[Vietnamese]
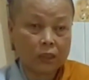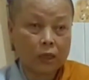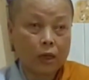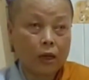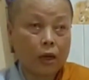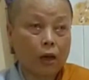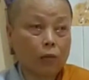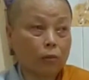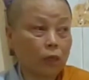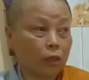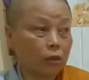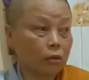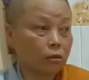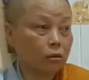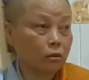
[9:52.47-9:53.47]
Không ạ.
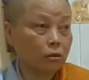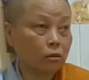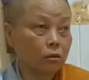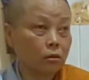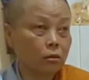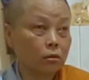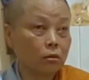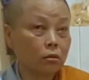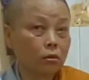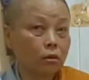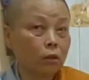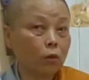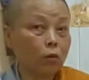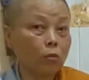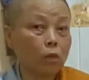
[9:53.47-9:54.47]

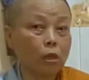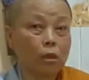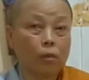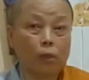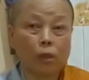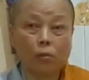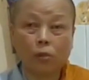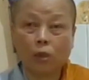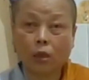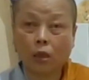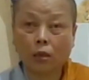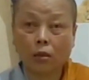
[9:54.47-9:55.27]
Nếu cúng binh là mình không nên vớt.